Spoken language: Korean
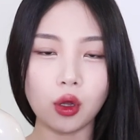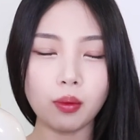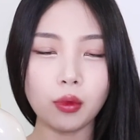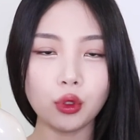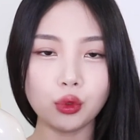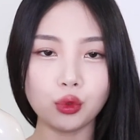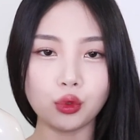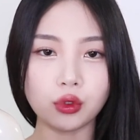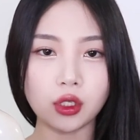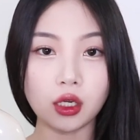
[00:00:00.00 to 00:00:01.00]
한
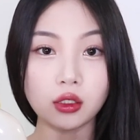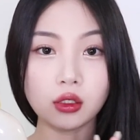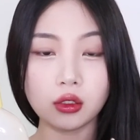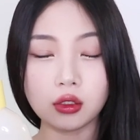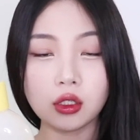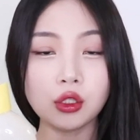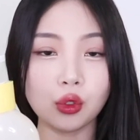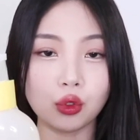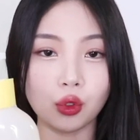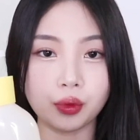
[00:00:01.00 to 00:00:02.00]
번도 자극을 느낀
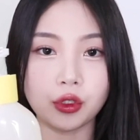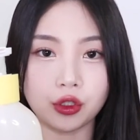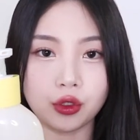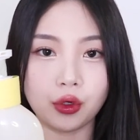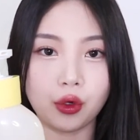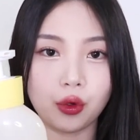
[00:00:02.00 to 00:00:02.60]
적은 없었어요.